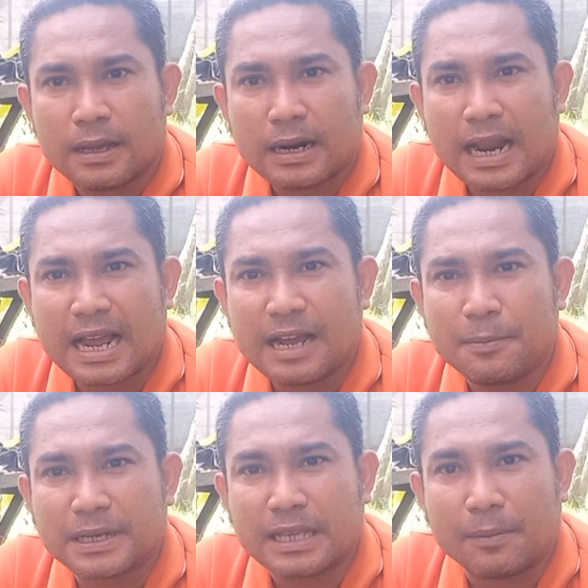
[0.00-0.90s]

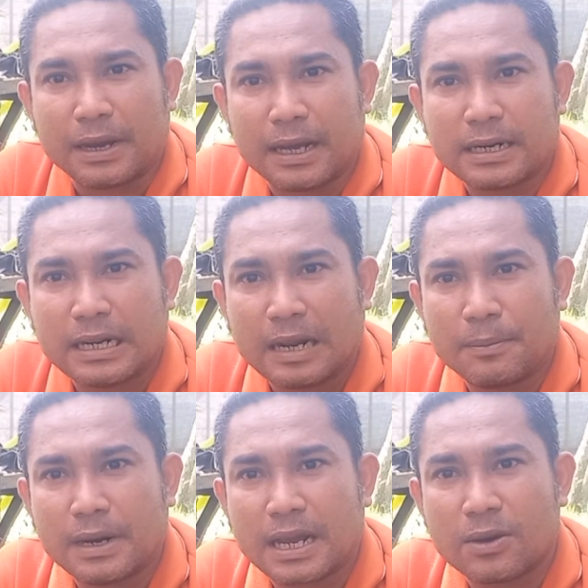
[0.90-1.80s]
Langkah pertama
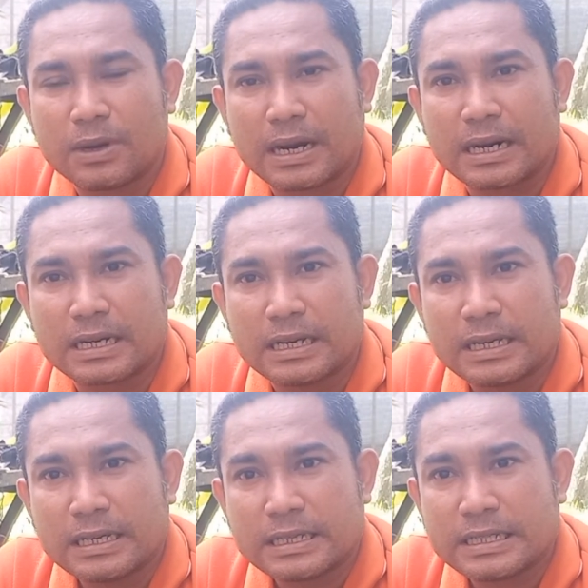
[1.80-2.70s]
dalam melakukan
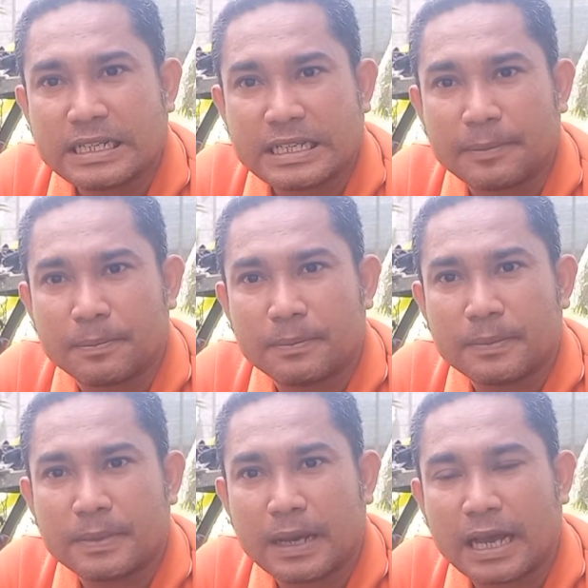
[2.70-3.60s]
sisip
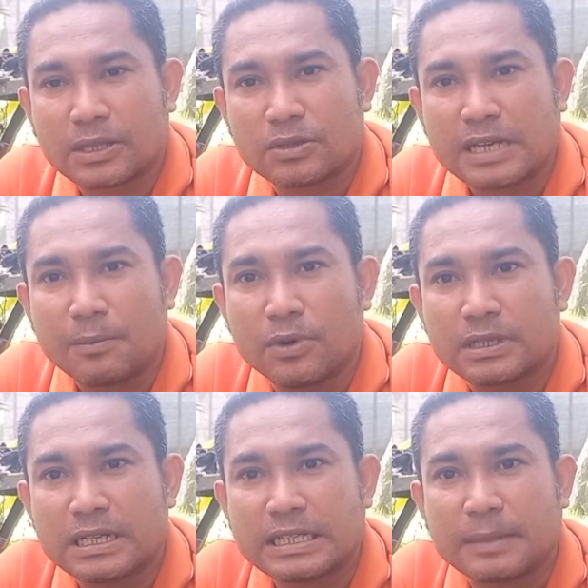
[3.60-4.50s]
atau
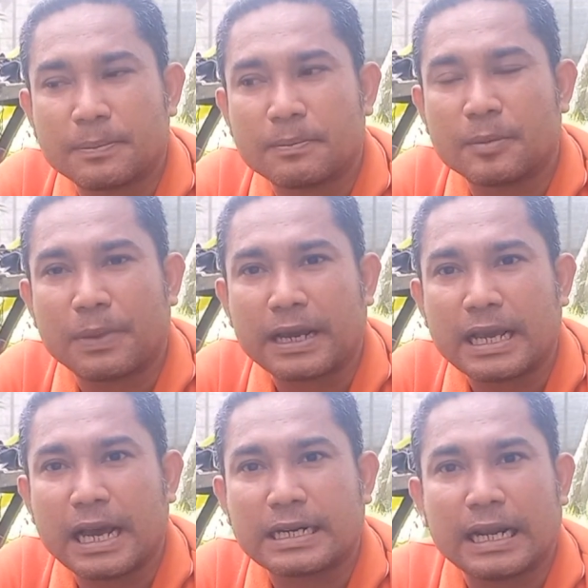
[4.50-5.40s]
sambung sisip
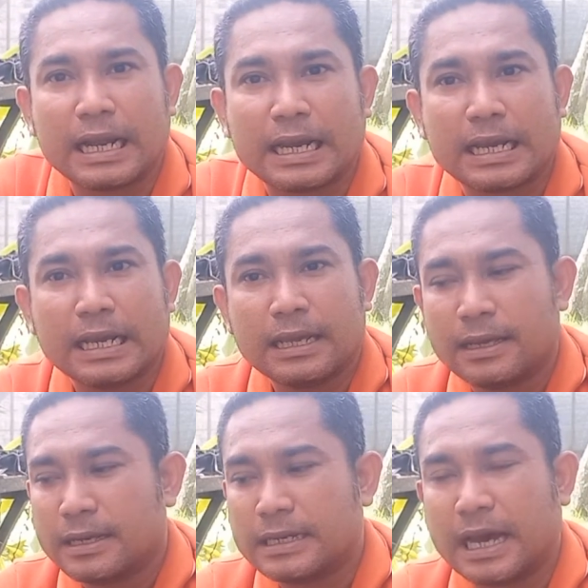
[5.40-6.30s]
pepaya adalah
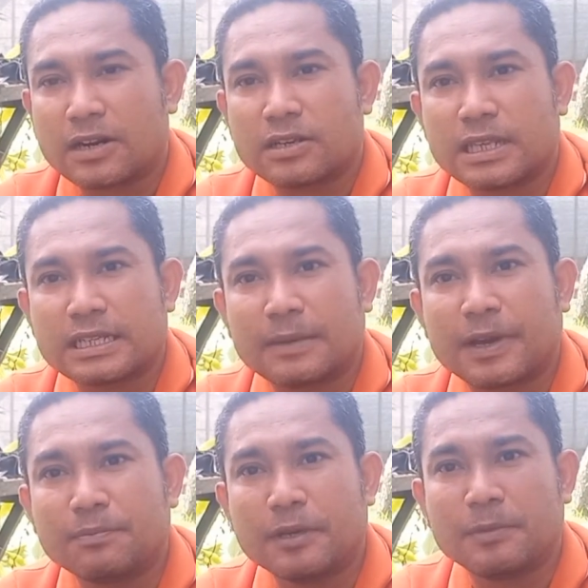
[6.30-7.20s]
yang harus kita
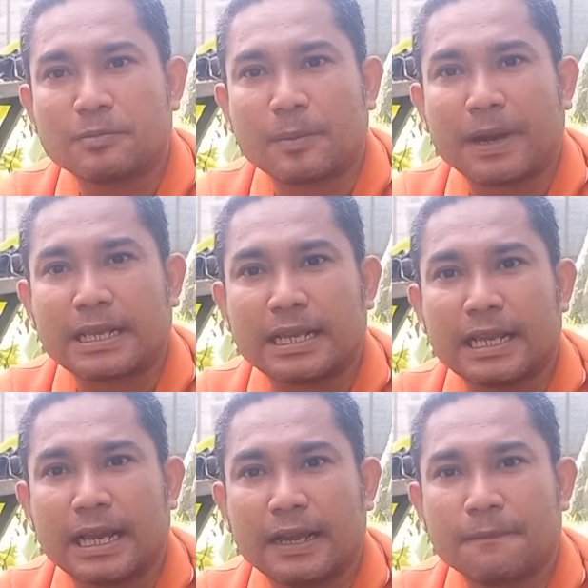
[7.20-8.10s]
siapkan bibit pepayanya
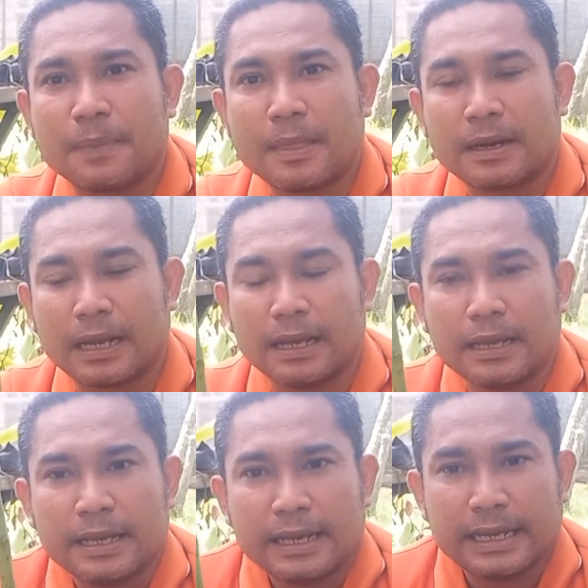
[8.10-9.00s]
ya. Nah,
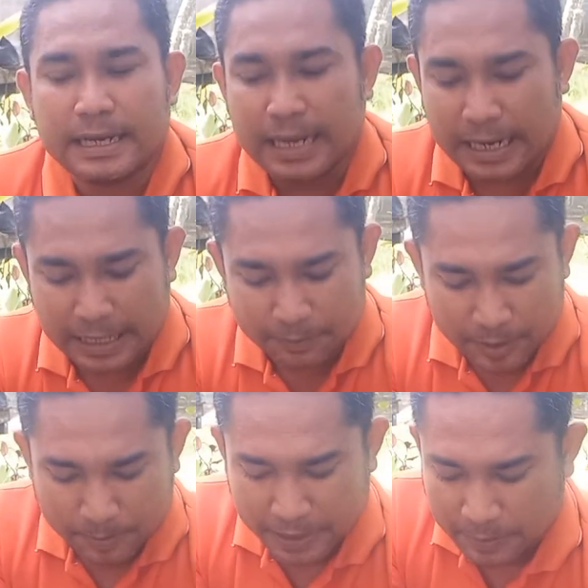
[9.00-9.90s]
ini ada
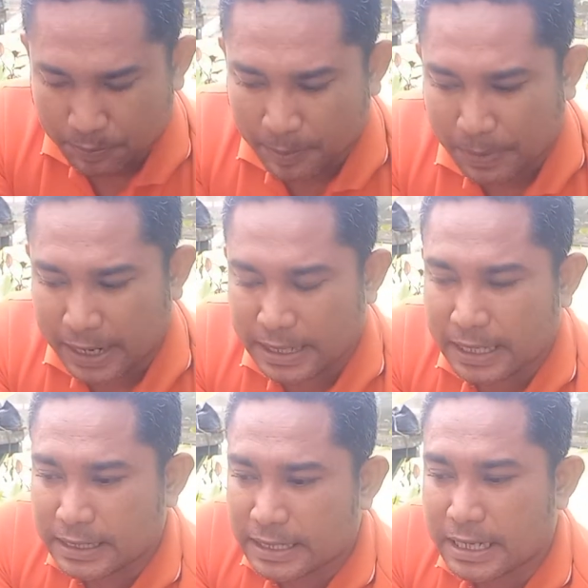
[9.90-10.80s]
bibit
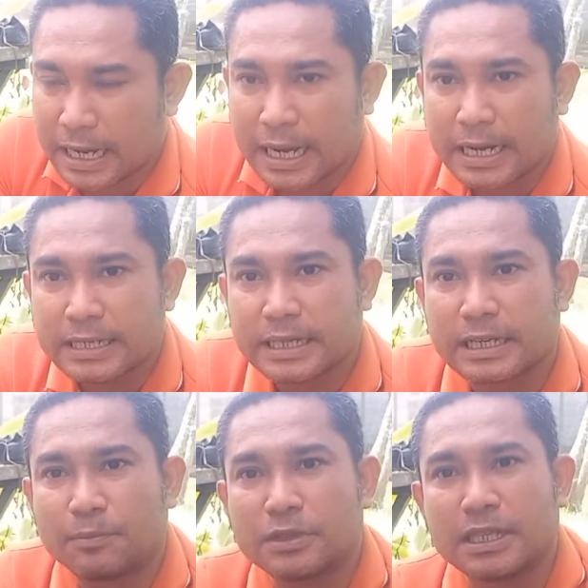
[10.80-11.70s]
pepaya tiga, ini
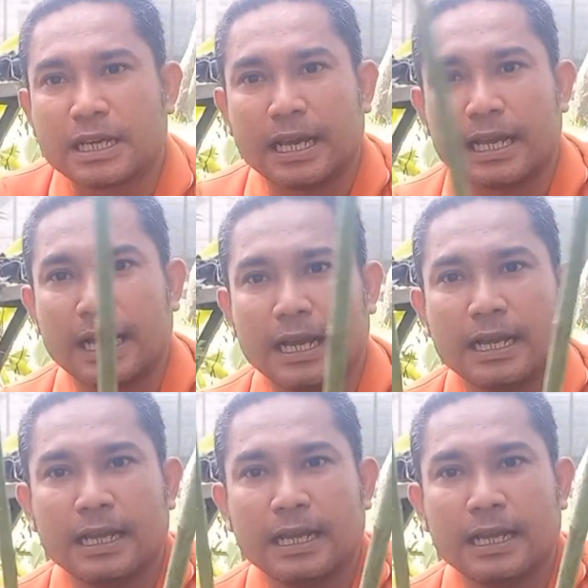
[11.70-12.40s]
saya cabut tiga ya.